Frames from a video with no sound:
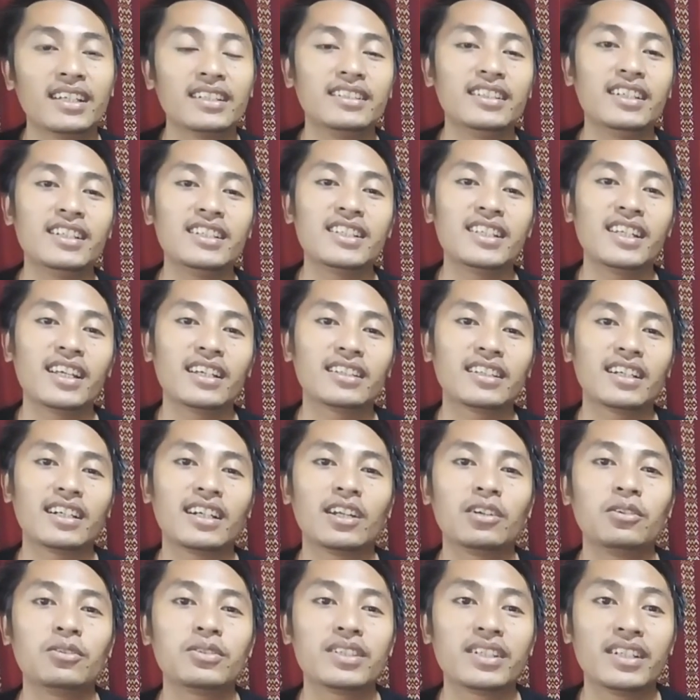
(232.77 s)
Jeans yang
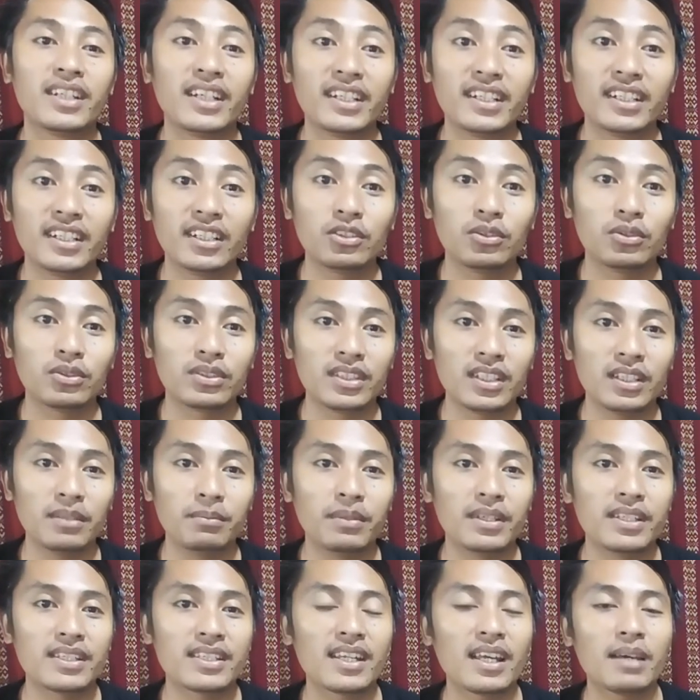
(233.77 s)
terlalu sering dicuci
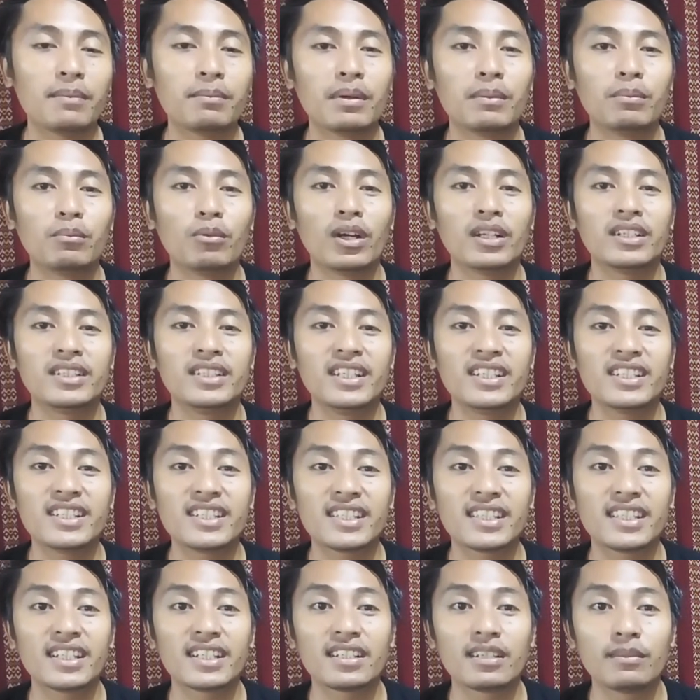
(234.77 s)
bisa membuat
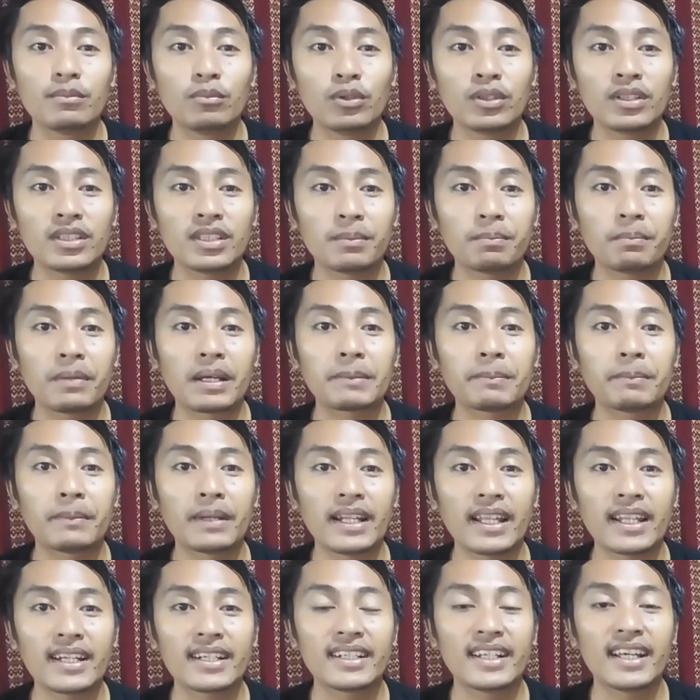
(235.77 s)
jeans tersebut cepat
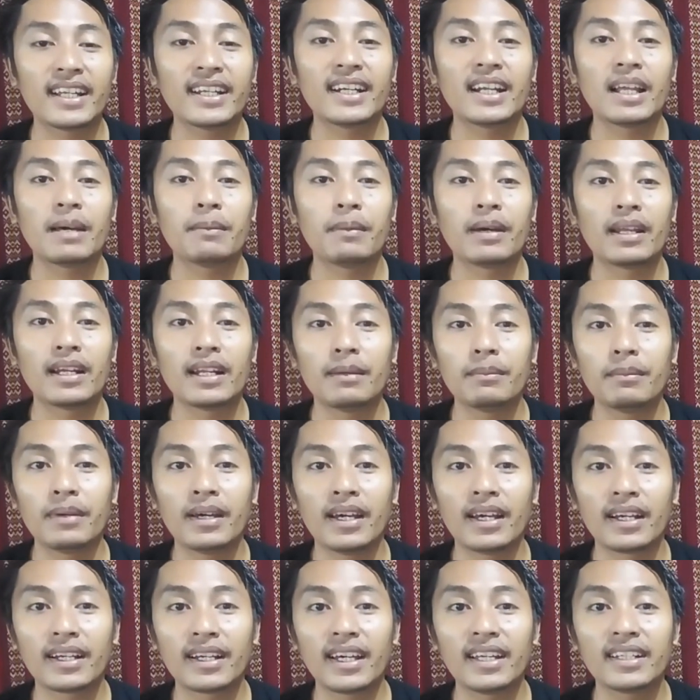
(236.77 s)
melar dan
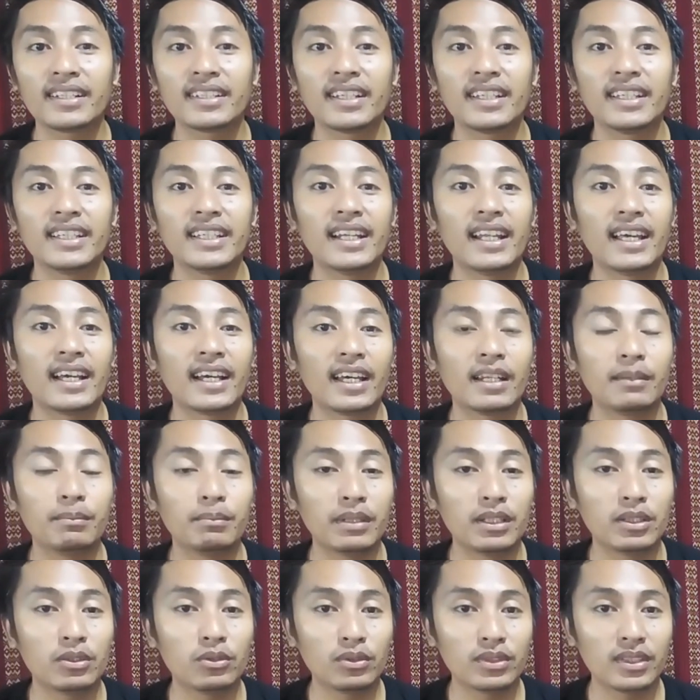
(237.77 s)
lama-lama akan kehilangan
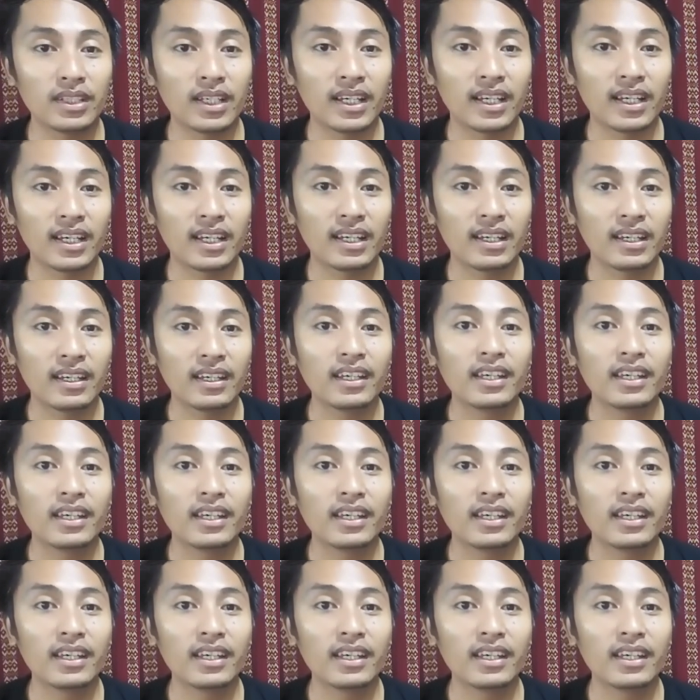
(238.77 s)
bentuknya.